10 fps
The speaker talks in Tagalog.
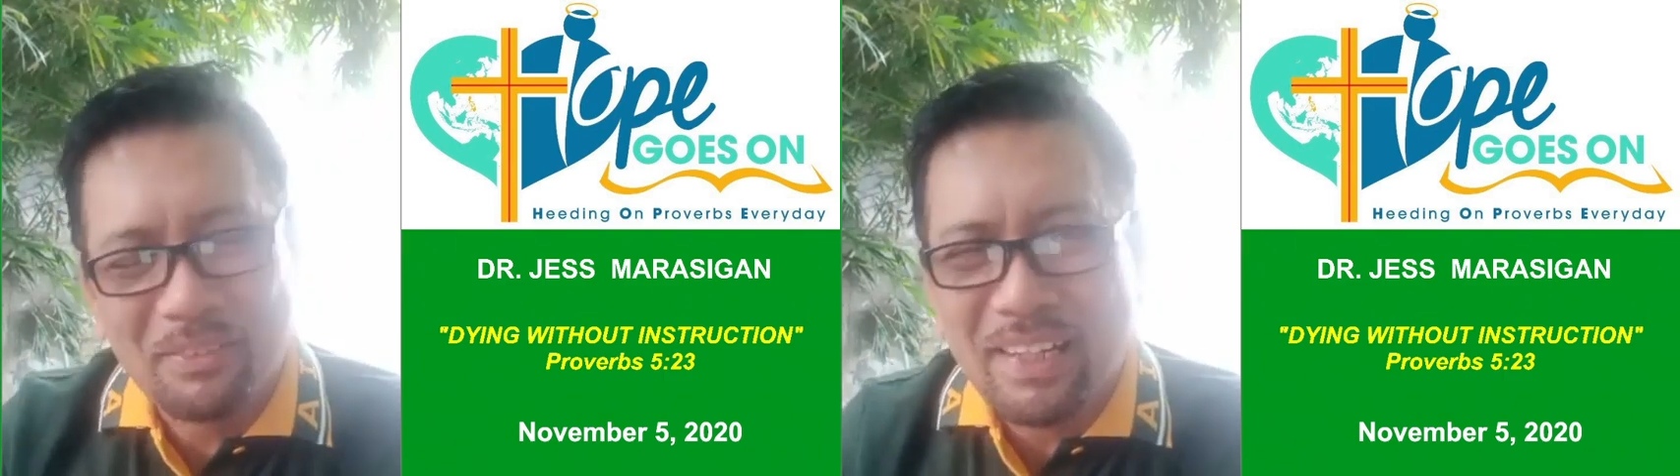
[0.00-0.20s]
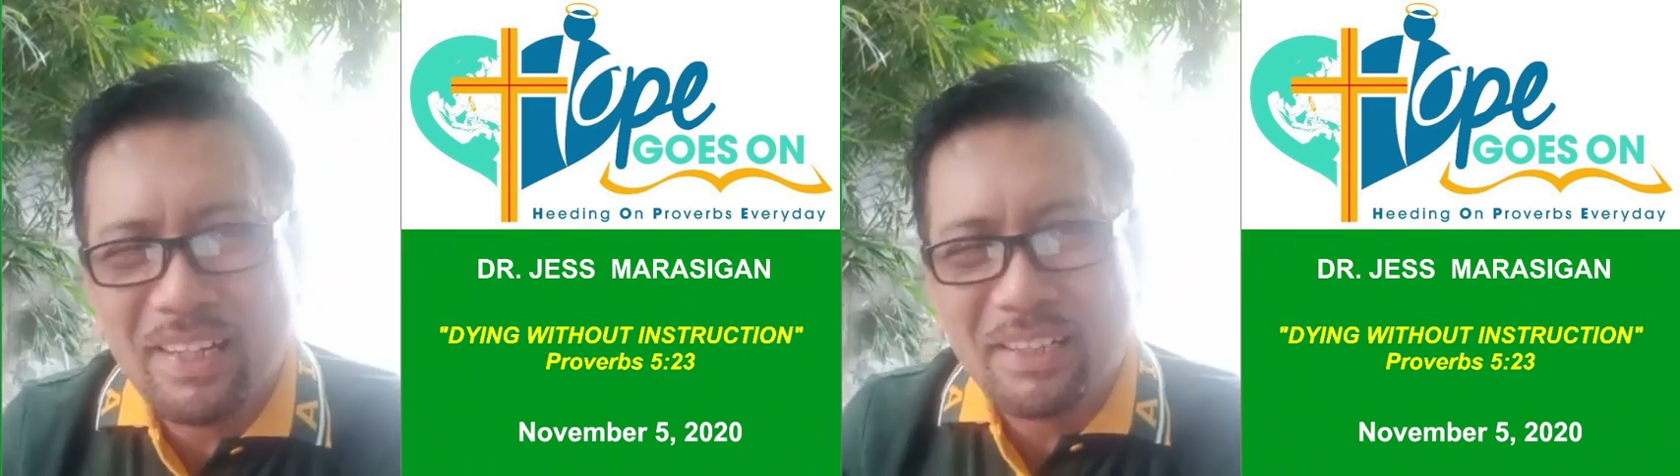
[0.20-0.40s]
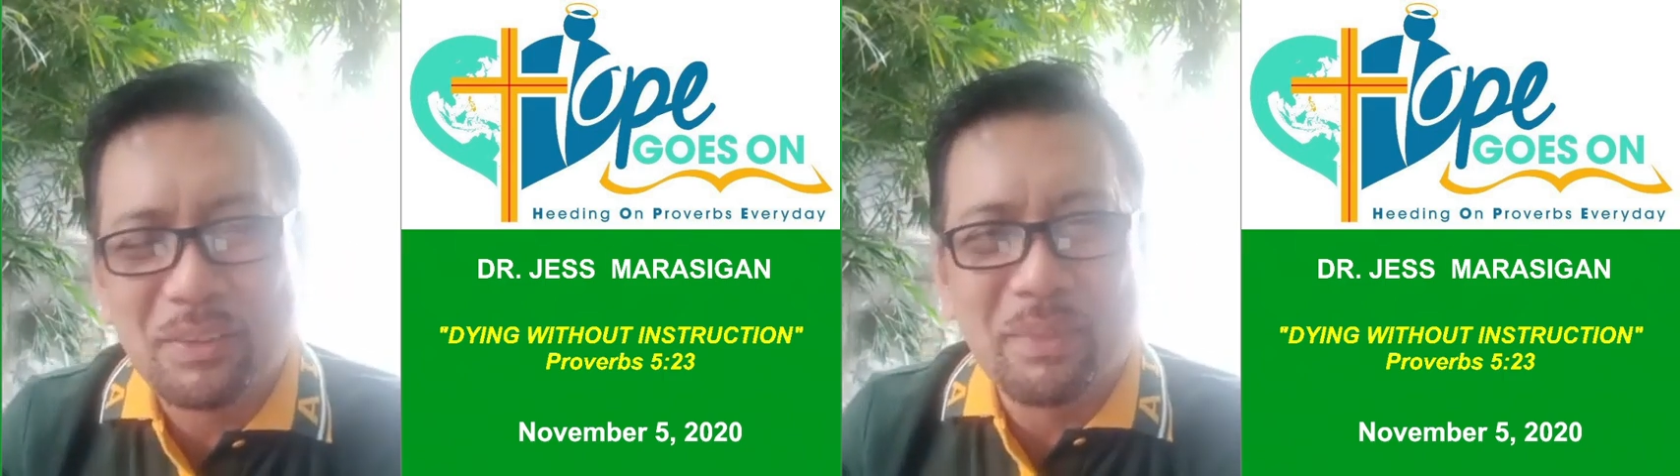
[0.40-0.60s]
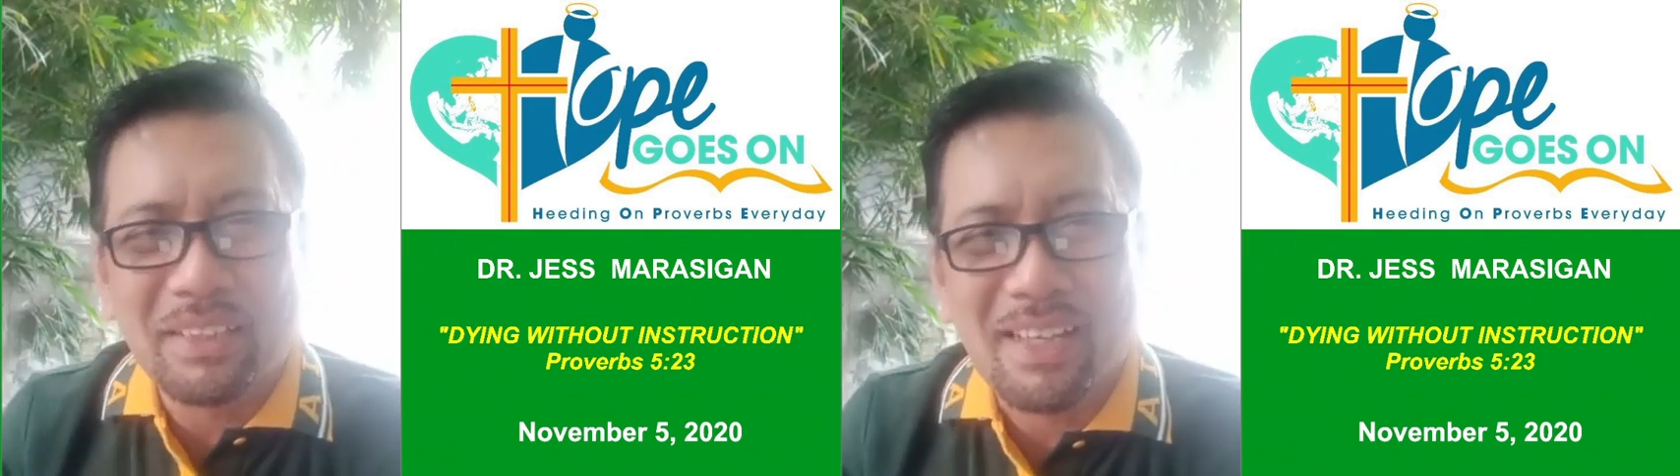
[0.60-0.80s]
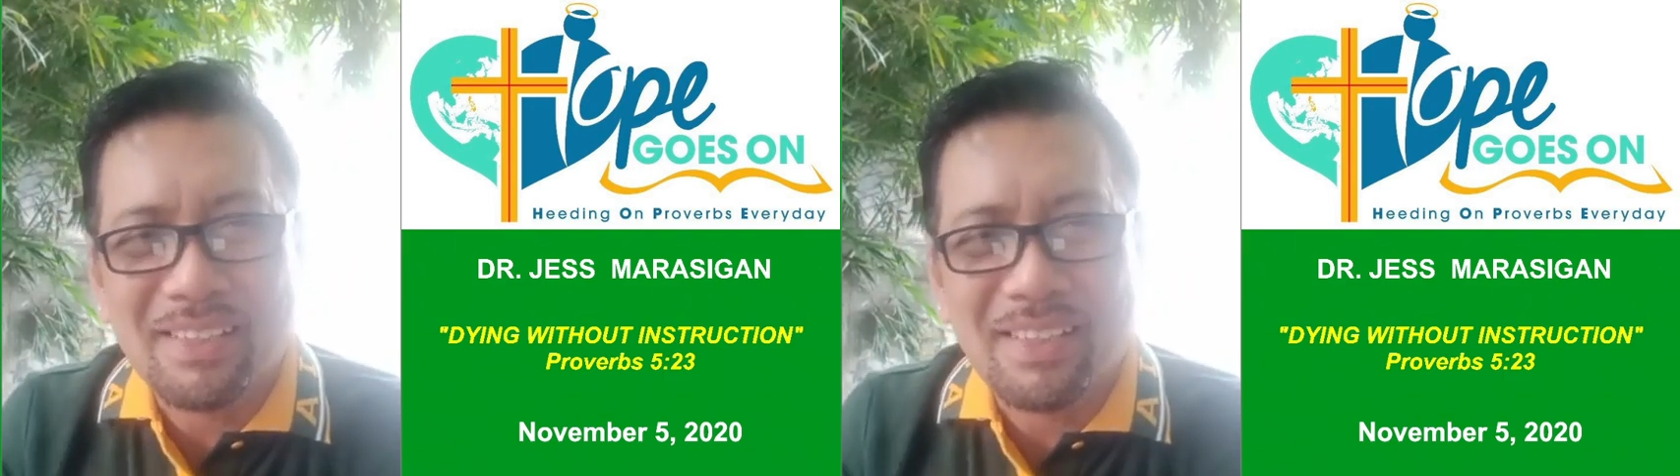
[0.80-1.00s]
wala na itong
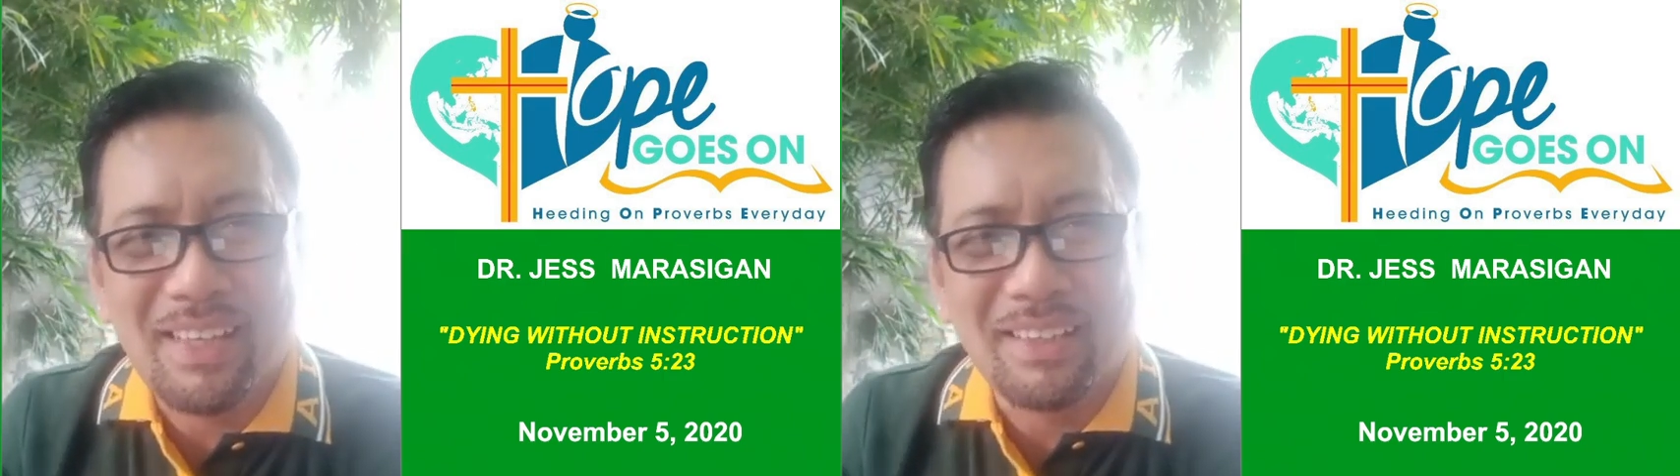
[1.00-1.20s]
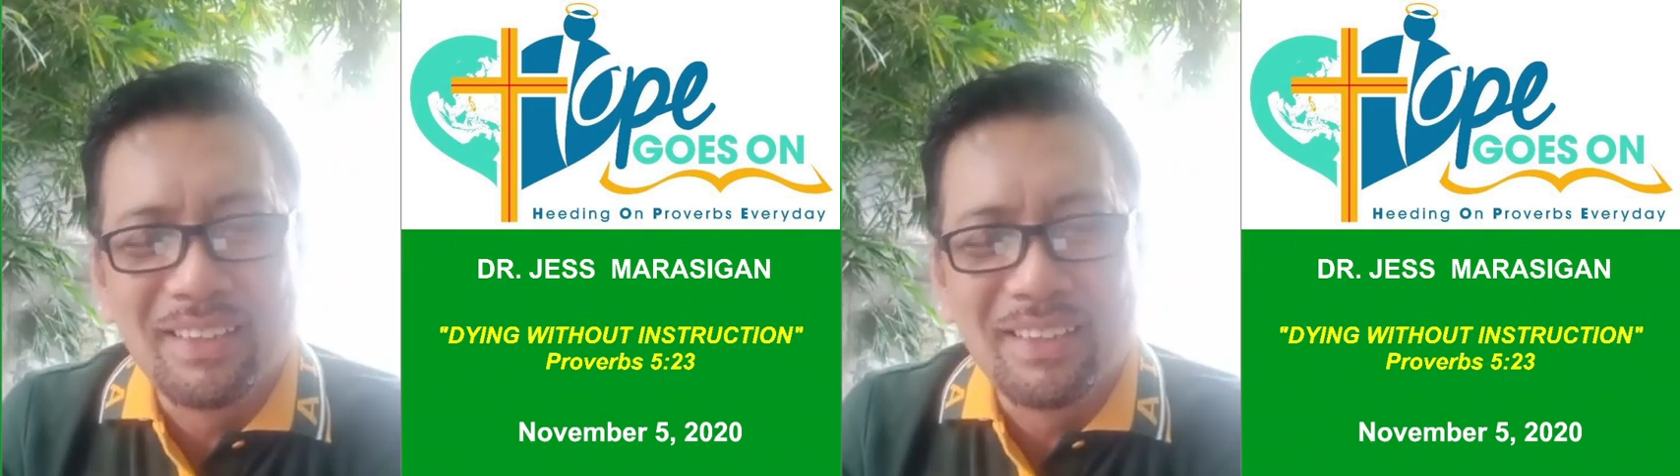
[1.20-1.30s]
pag-asa.